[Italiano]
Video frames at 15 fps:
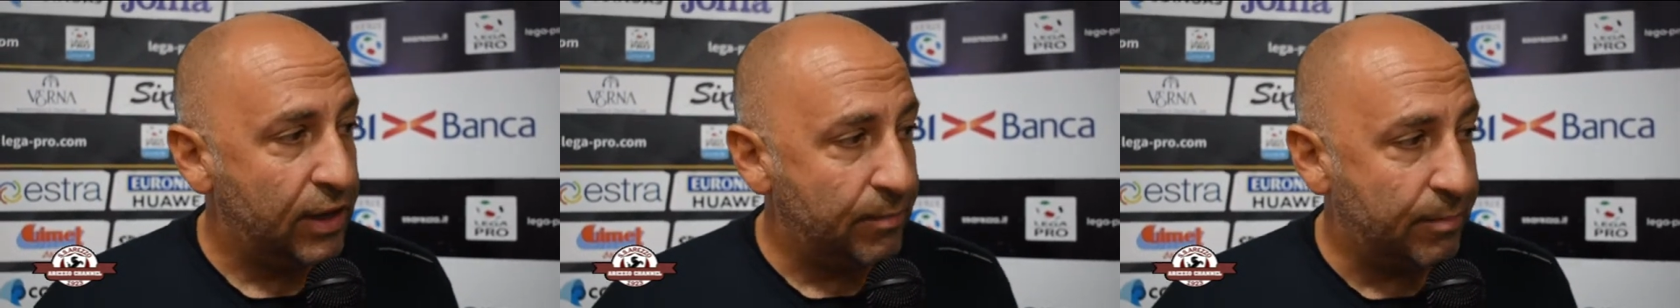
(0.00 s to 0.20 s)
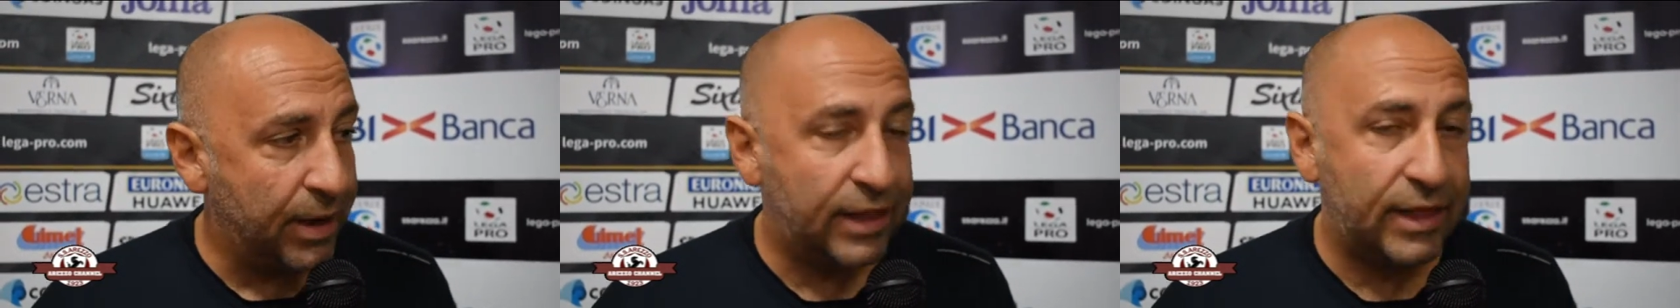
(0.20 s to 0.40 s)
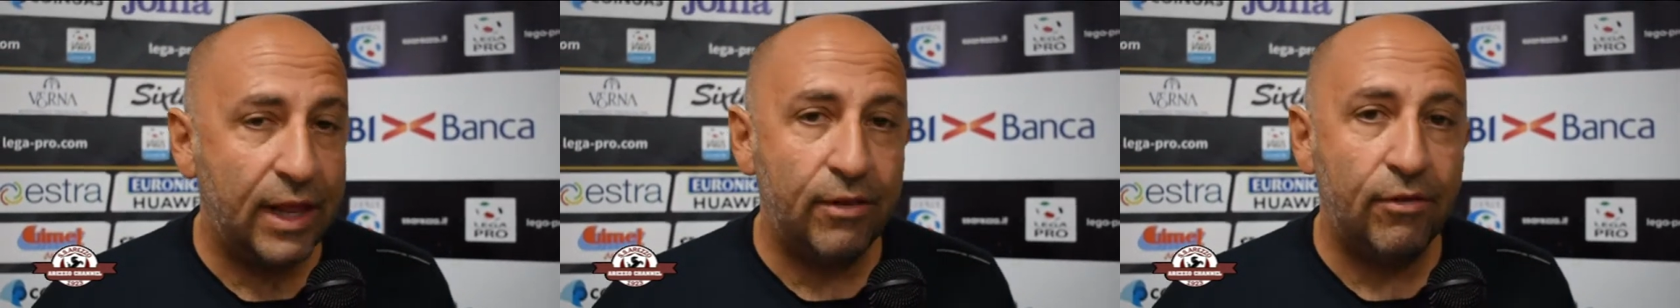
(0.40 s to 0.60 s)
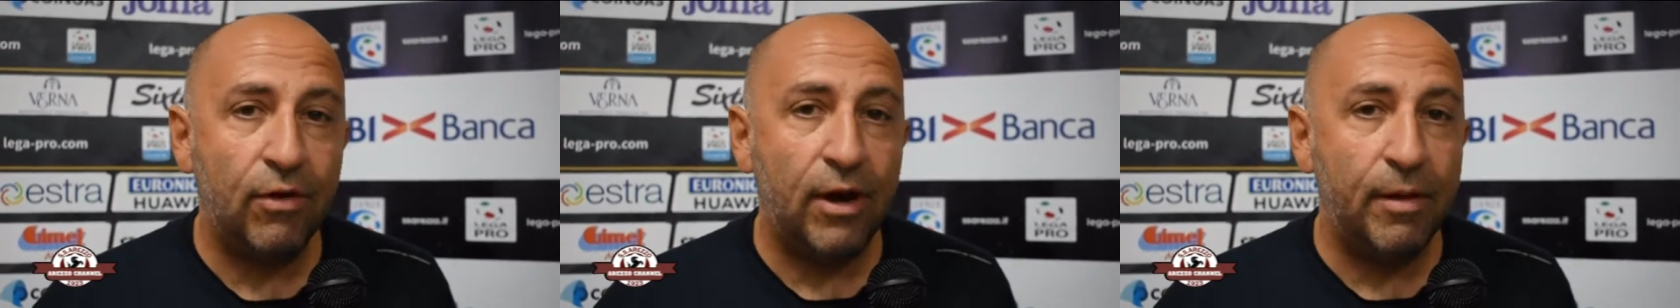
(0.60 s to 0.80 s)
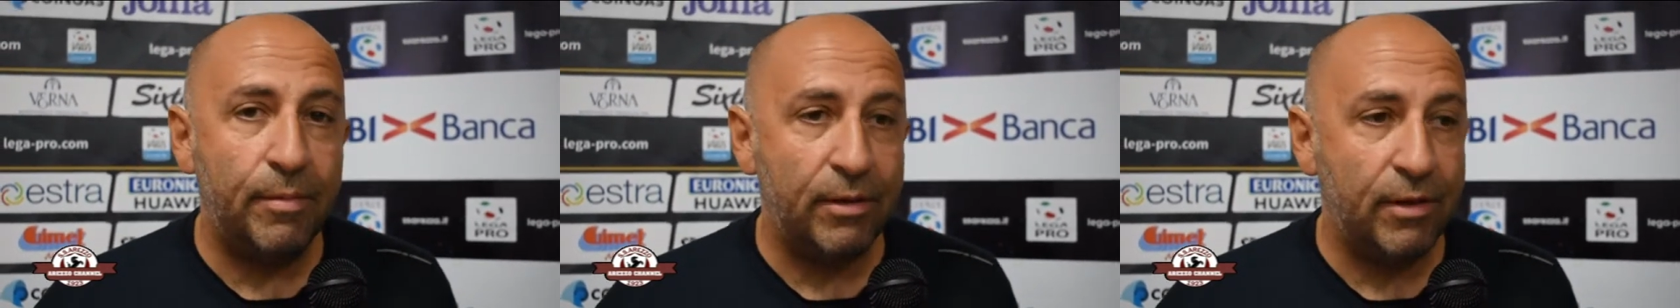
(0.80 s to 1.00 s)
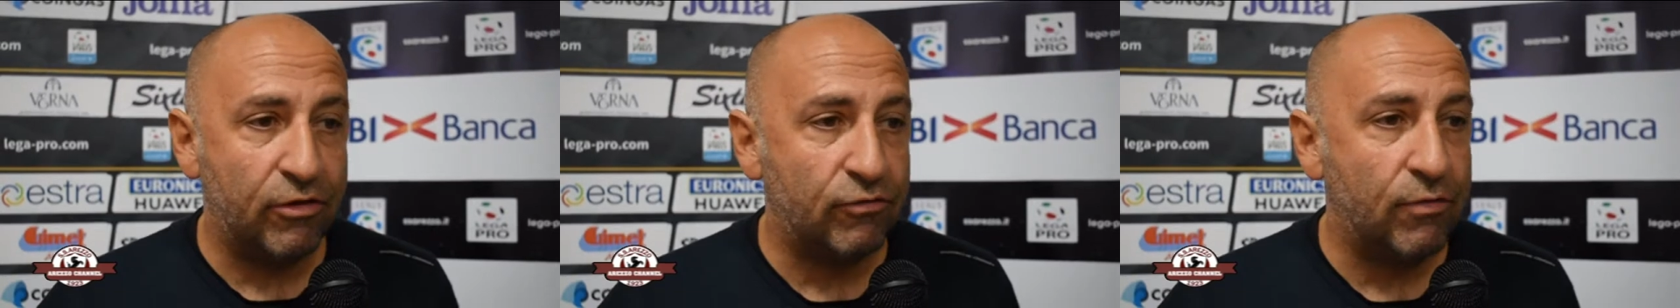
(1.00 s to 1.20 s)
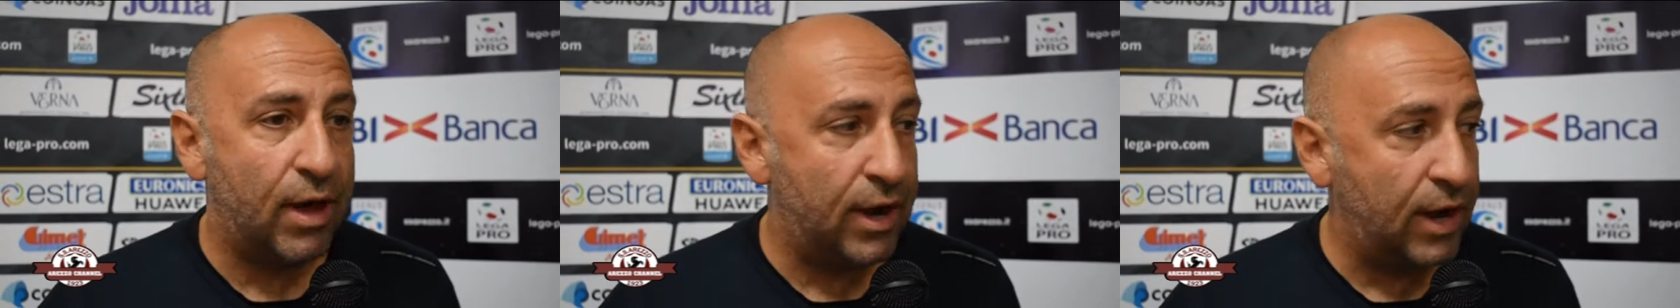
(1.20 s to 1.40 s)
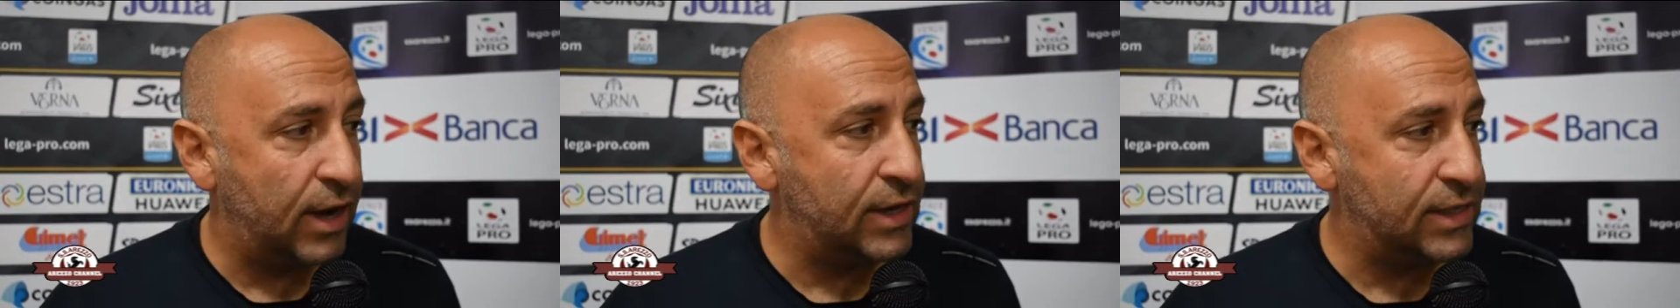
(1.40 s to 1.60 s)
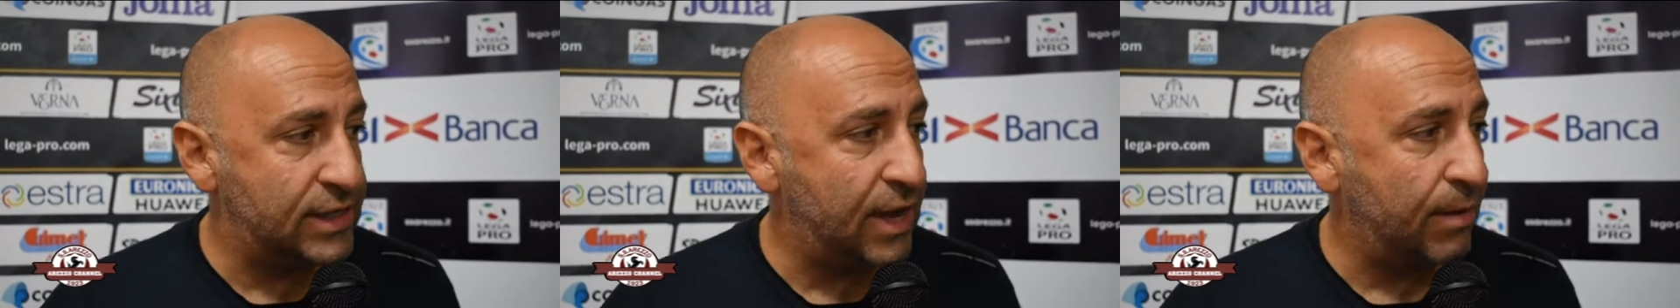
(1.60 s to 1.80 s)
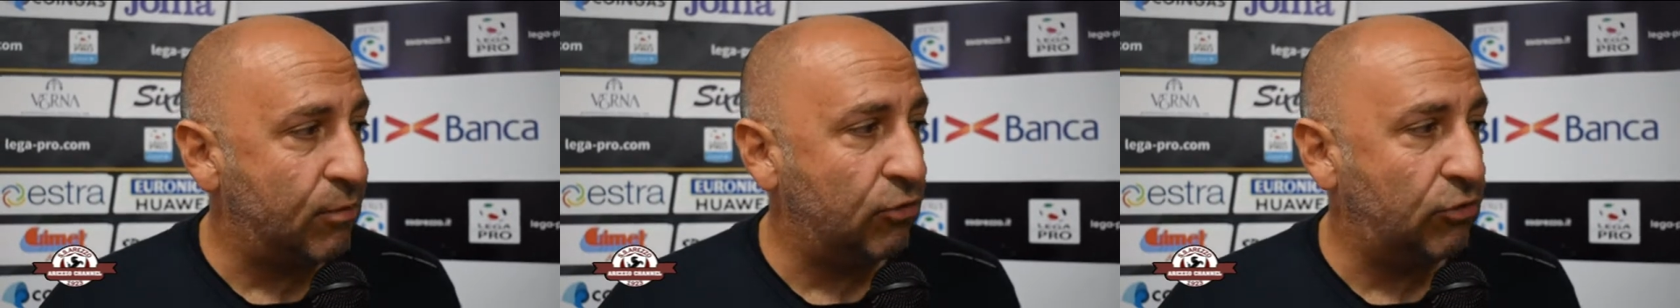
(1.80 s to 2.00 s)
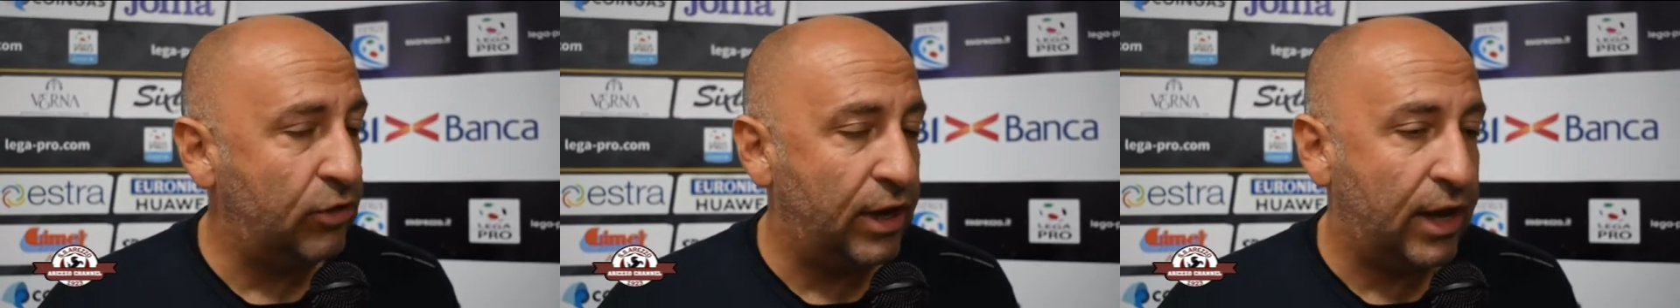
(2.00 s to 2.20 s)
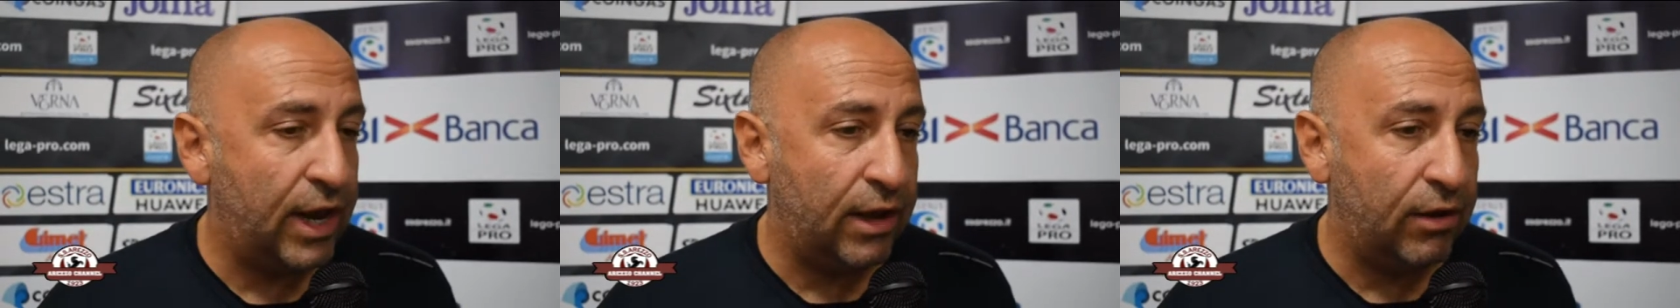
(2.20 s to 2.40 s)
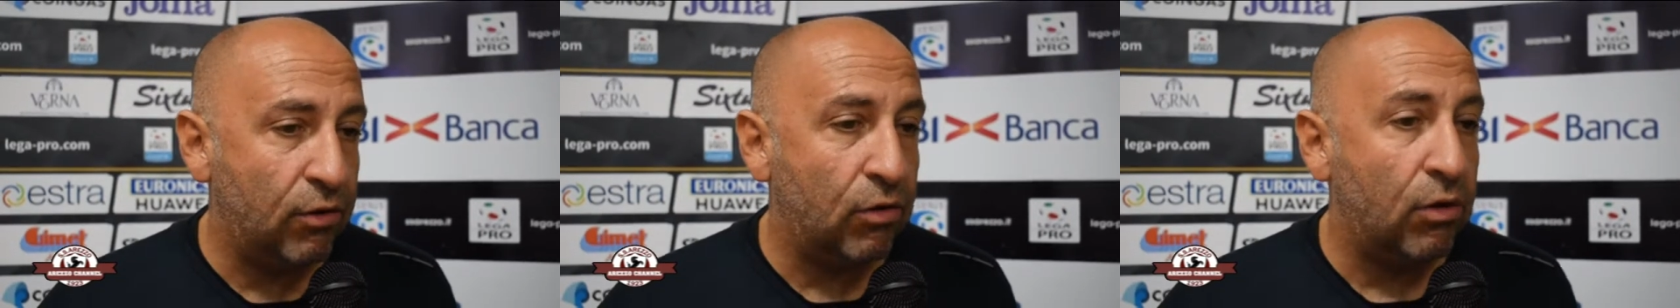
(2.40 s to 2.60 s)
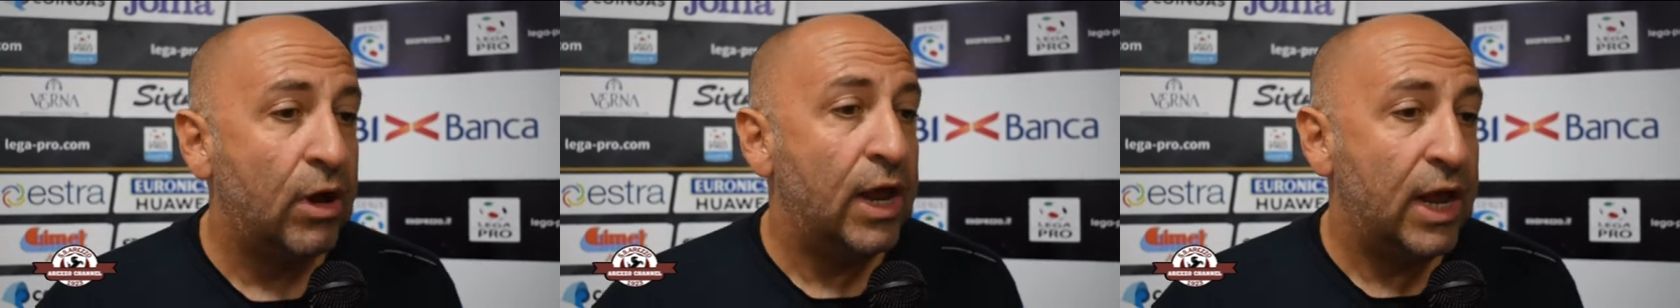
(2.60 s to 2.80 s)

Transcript: partendo dalla prima squadra li stiamo ottenendo